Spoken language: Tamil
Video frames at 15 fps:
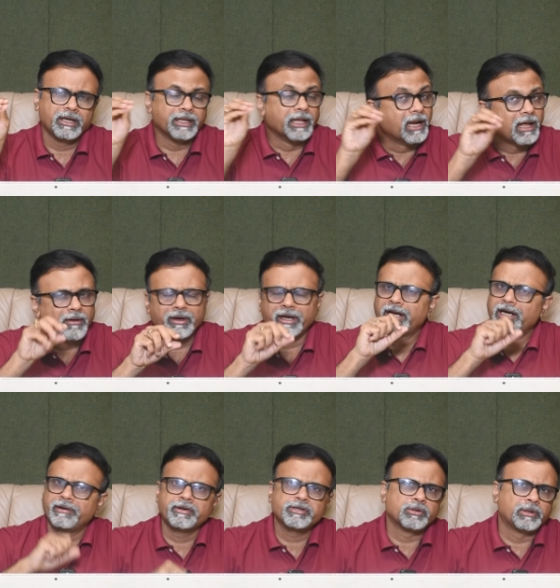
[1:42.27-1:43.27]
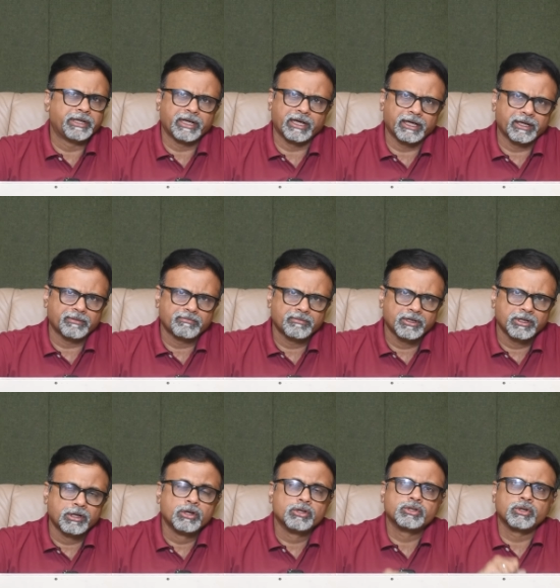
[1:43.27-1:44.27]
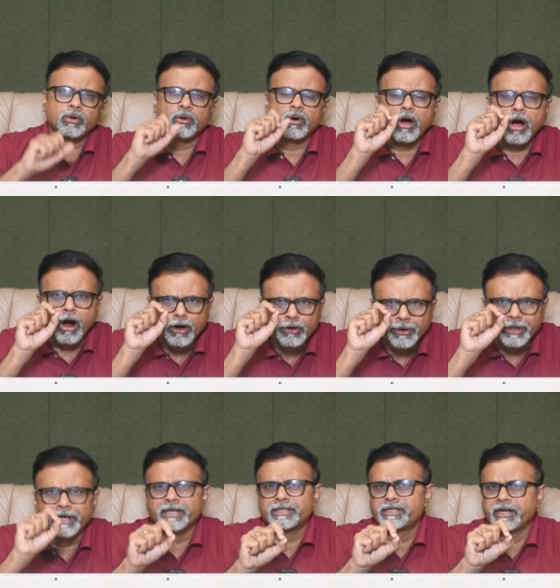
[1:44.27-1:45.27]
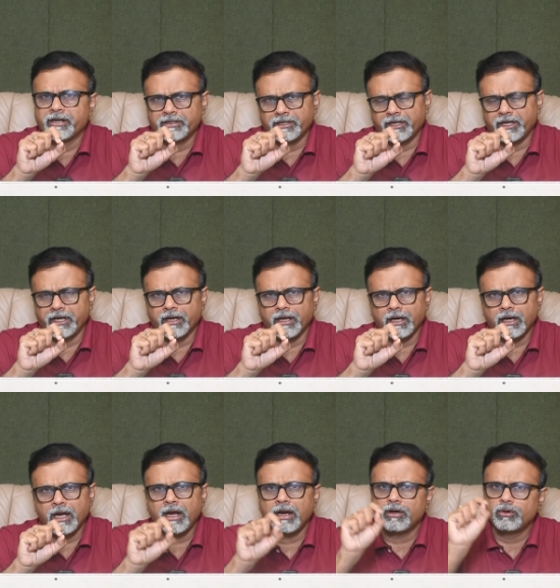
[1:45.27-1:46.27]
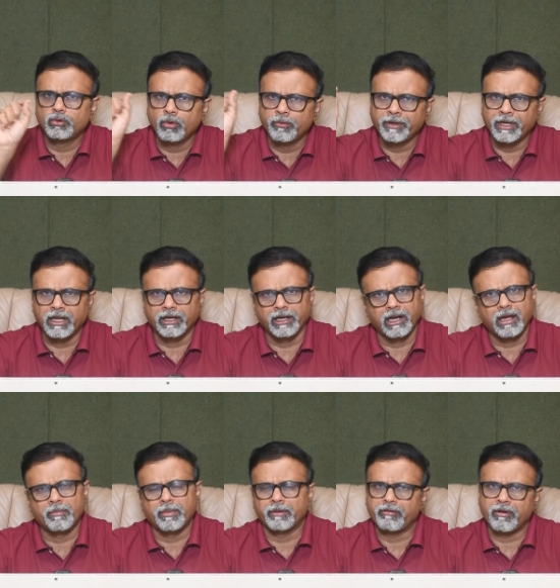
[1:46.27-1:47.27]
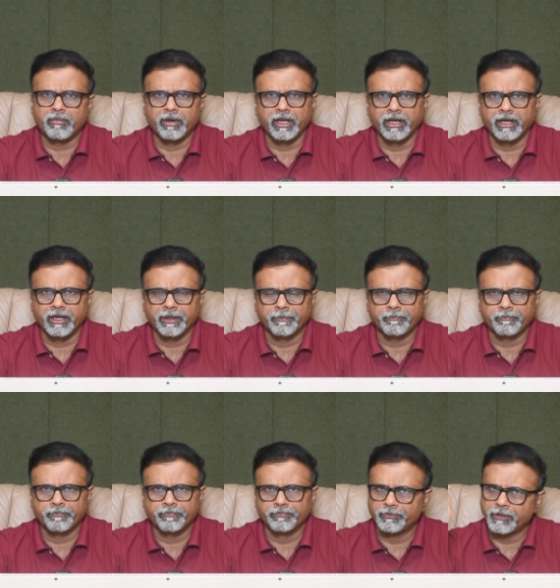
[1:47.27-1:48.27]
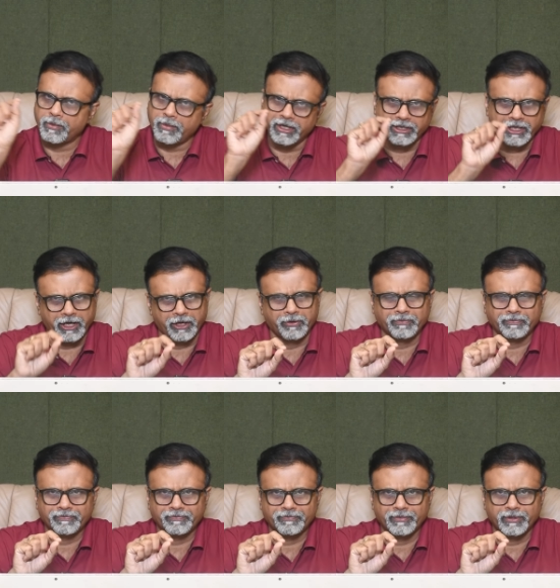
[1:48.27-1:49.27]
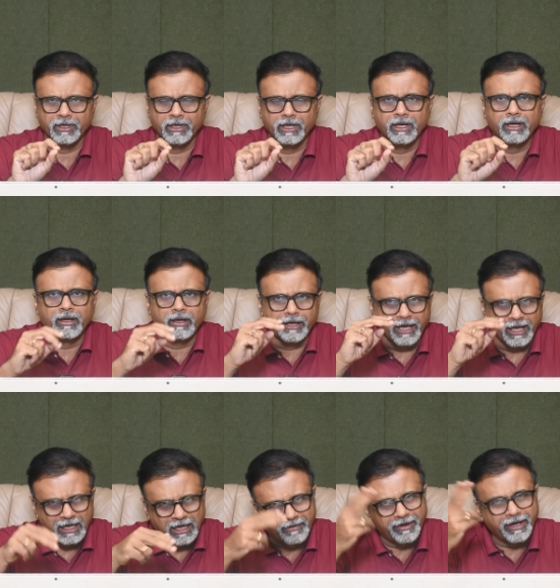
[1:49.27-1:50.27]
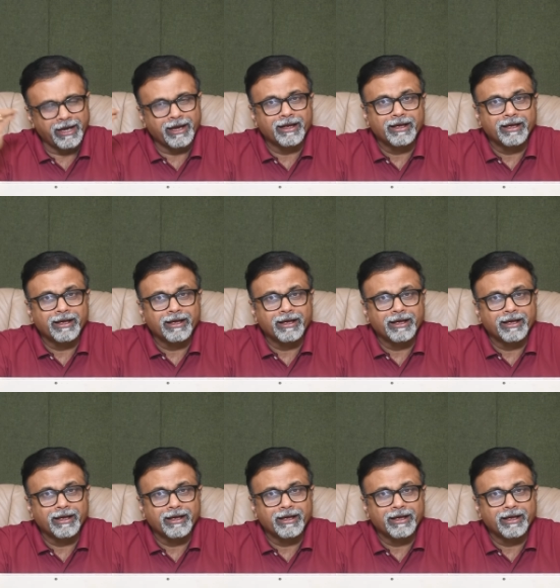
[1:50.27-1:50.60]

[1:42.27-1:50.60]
இதெல்லாம் அவங்க ஏற்கனவே சொல்லிட்டாங்க ஸோ ஆட்டோ இண்டஸ்ட்ரி எடுத்துக்கிட்டிங்கனாக்கா டூ வீலர் நல்லா பர்ஃபார்ம் பண்ணியிருக்கு நமக்கு தெரியும் ஏற்கனவே